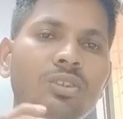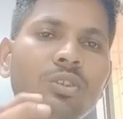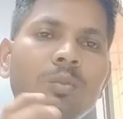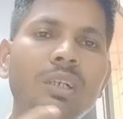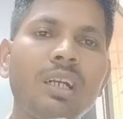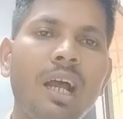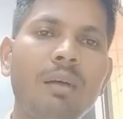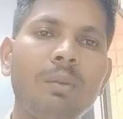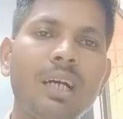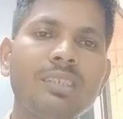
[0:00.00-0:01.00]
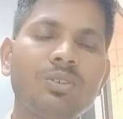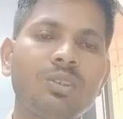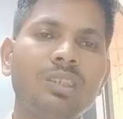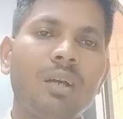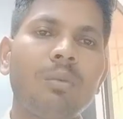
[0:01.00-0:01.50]
जो भी गाय भैंस
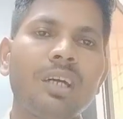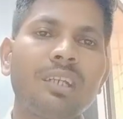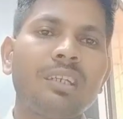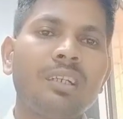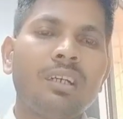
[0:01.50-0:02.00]
होती है हमारी